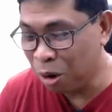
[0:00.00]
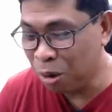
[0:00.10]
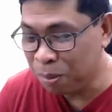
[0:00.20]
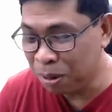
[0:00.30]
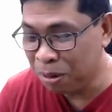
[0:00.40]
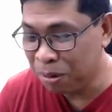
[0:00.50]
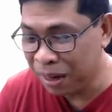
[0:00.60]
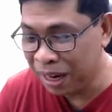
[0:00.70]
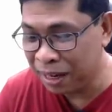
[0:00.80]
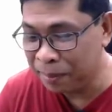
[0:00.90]
Grupo,
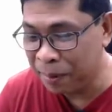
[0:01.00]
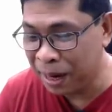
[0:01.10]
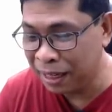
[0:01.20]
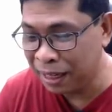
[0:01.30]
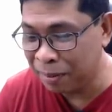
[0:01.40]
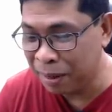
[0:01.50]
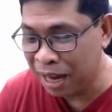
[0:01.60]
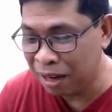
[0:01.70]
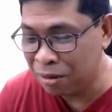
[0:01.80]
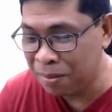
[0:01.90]
mga kababayan ng
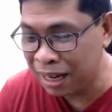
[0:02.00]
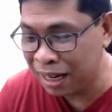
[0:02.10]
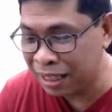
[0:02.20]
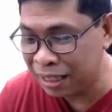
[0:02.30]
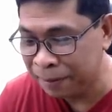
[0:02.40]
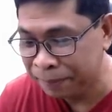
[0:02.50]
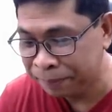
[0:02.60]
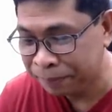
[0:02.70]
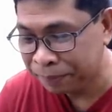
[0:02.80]
mga globalist.